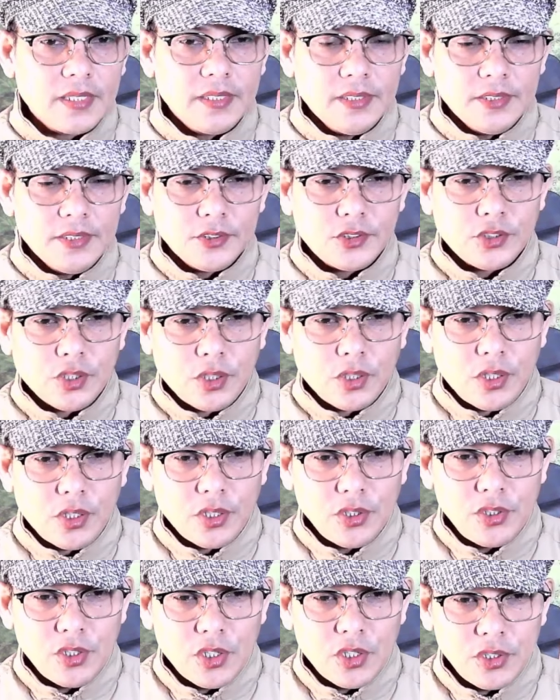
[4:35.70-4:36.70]
So,
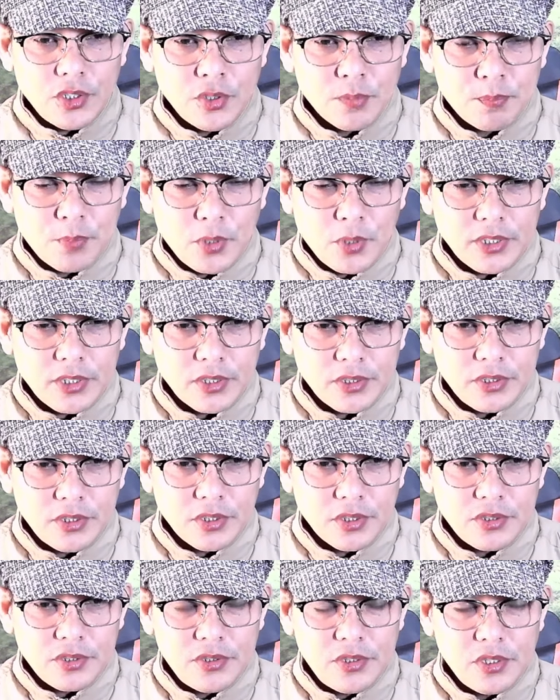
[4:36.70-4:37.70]
yun po, ano,
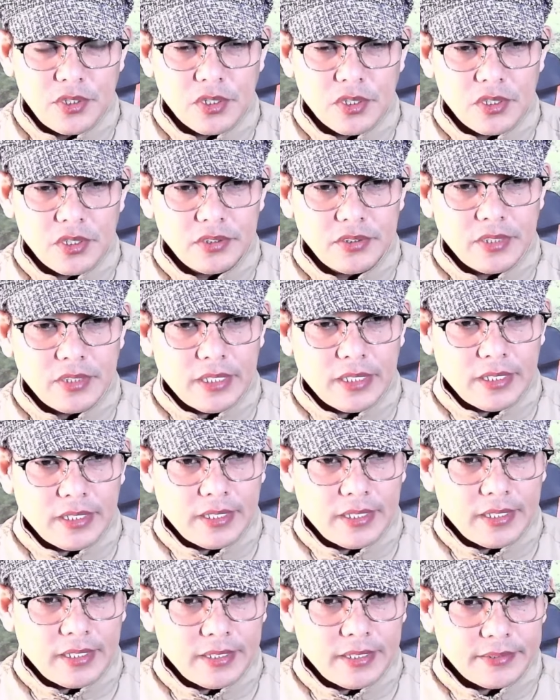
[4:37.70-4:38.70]
yun yung,
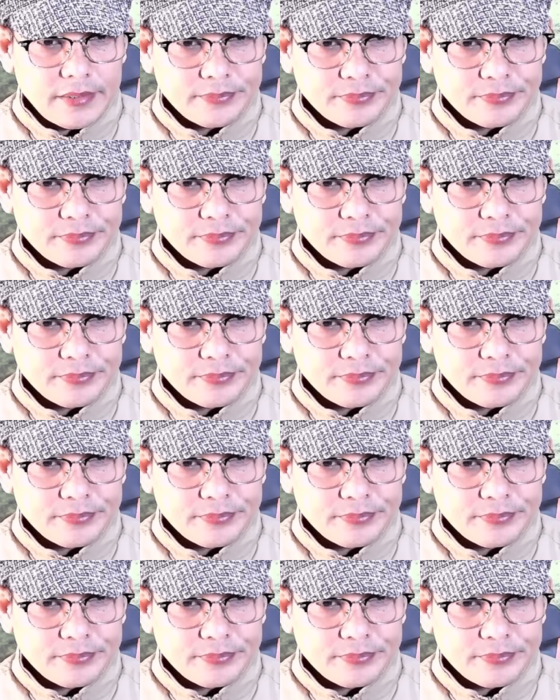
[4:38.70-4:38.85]
uh,